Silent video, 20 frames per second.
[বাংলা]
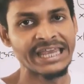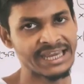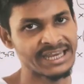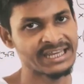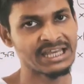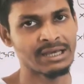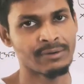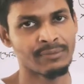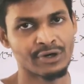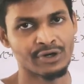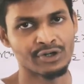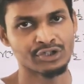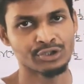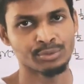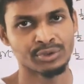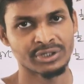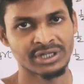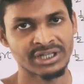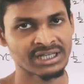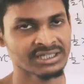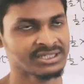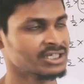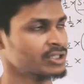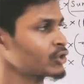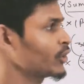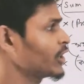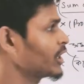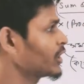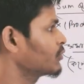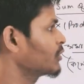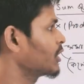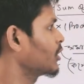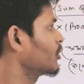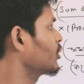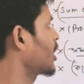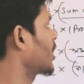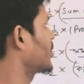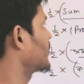এরিয়া বাইরে যাব ঠিক আছে তো এইগুলো হইলো